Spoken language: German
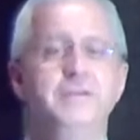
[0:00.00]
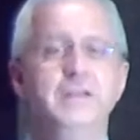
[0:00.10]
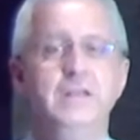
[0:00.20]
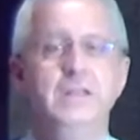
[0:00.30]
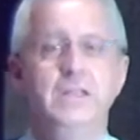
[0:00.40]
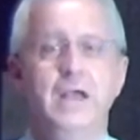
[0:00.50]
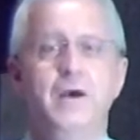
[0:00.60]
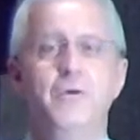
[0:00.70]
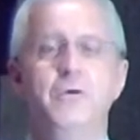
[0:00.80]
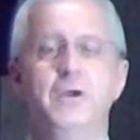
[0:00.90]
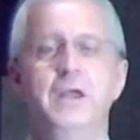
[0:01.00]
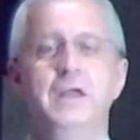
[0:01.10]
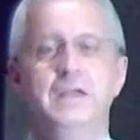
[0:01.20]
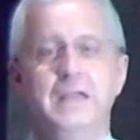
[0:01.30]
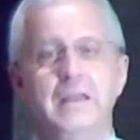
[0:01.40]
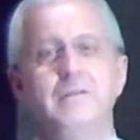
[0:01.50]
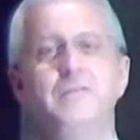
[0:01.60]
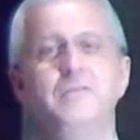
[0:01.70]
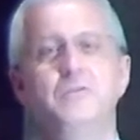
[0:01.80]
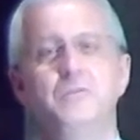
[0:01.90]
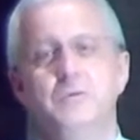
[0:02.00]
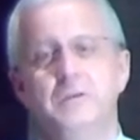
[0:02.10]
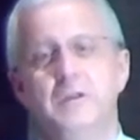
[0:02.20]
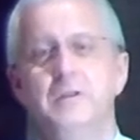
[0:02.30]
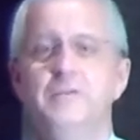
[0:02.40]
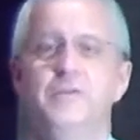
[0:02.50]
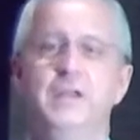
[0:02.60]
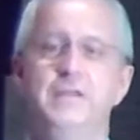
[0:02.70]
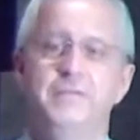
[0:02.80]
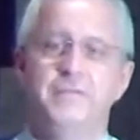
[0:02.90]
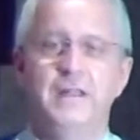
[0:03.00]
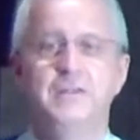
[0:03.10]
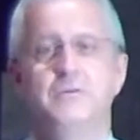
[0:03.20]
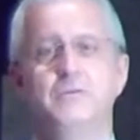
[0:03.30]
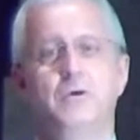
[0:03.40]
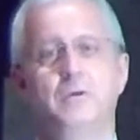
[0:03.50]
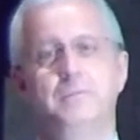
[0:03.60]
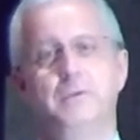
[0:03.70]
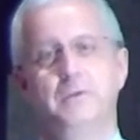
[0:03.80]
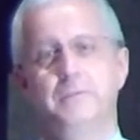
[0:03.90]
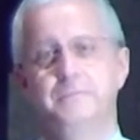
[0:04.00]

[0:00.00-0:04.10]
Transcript: wirklich auch ganz gut zur Entfaltung kommt.